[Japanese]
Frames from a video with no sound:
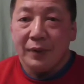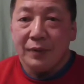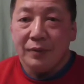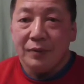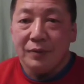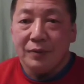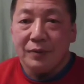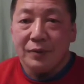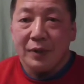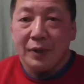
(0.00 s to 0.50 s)

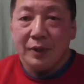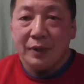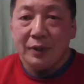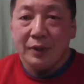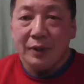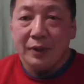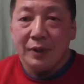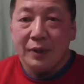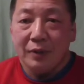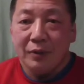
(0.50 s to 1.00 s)
乳酸
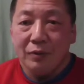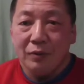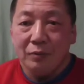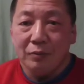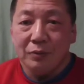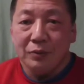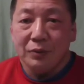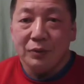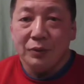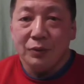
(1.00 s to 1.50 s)
菌の
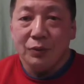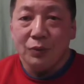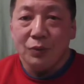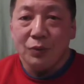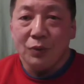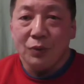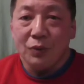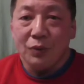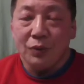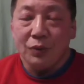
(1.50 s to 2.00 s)
部類を
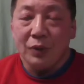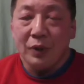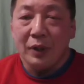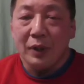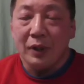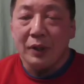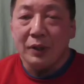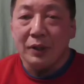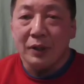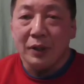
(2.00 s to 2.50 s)
こう
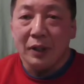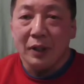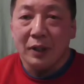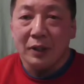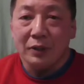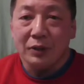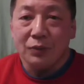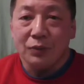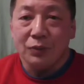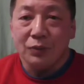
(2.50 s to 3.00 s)
腹に流
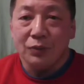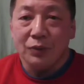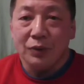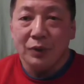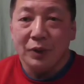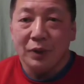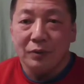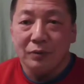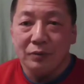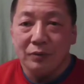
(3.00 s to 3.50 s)
し込ん
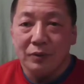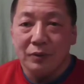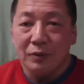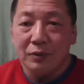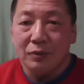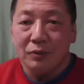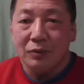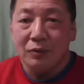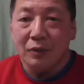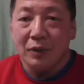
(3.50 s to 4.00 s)
でやるっ
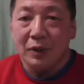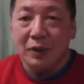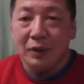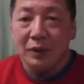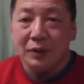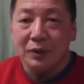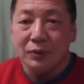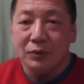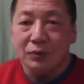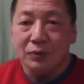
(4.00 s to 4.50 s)
ていうのは
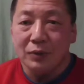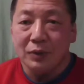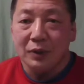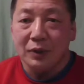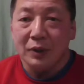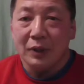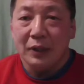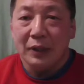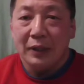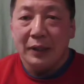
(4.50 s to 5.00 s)
非常
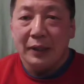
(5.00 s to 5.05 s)
に